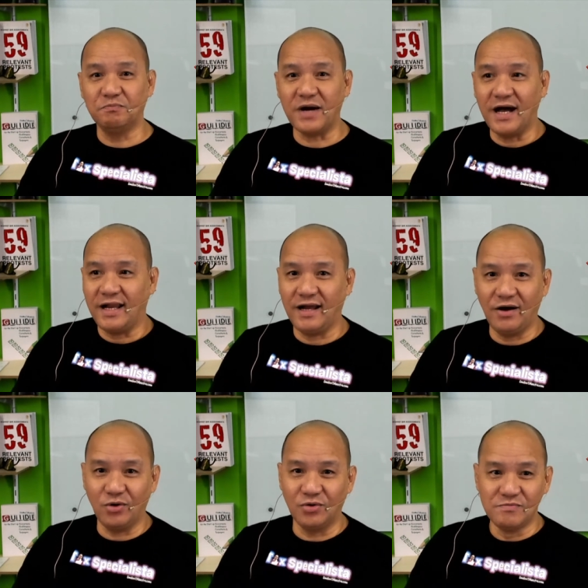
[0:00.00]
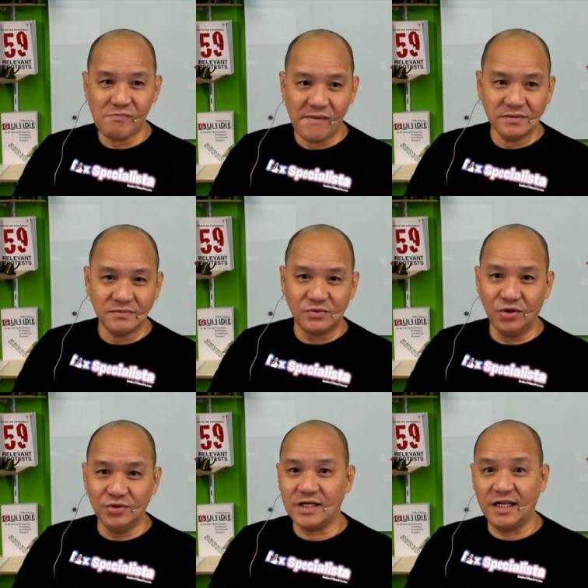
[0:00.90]
pangalan ko
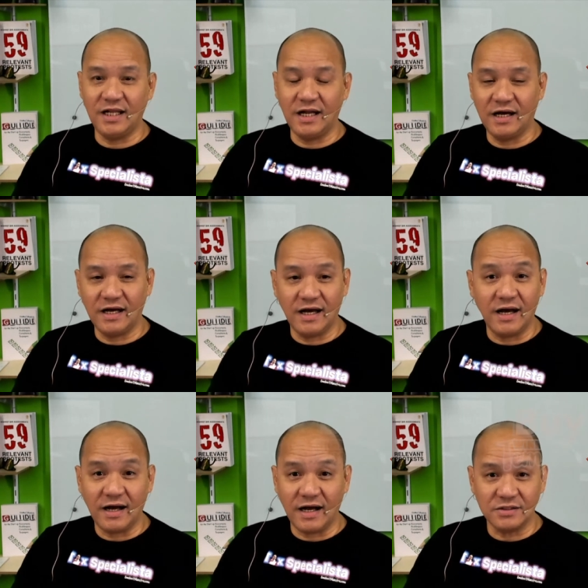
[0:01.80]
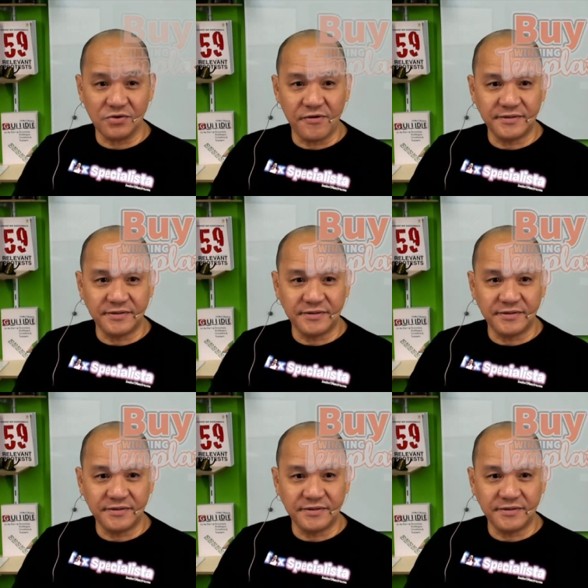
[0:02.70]
doon sa kanilang uh, kaso.